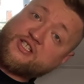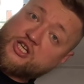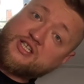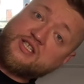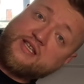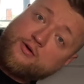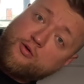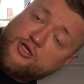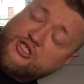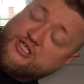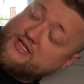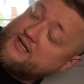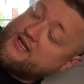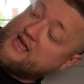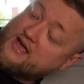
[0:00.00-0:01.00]
сейчас не
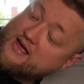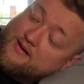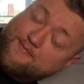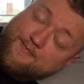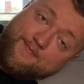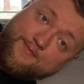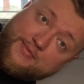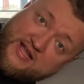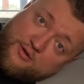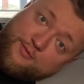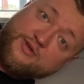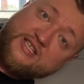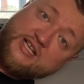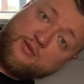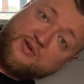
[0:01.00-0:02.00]
хочется. Я
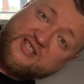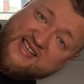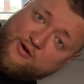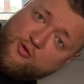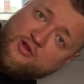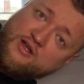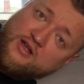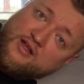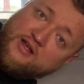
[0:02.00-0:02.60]
поэтому сел бы за руль.